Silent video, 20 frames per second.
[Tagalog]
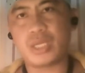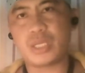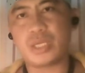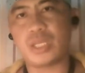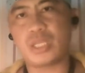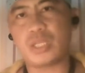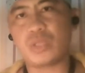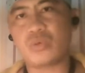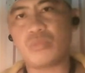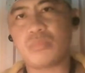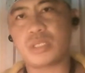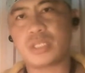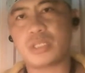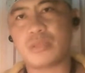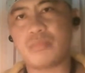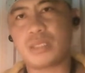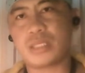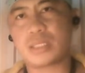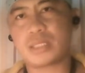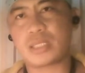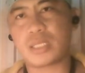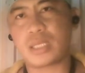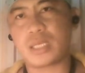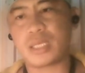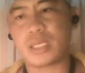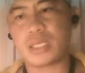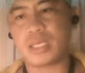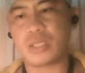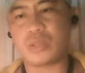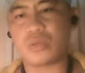Dito basta-basta
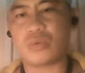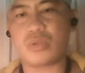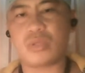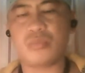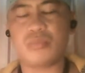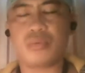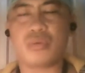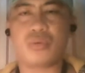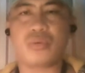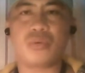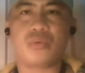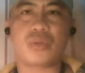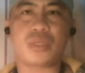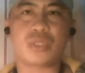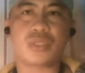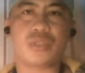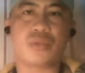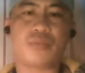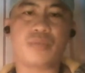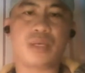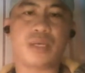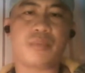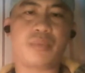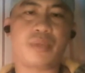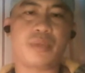itong libro orasyon ng ating Diyos.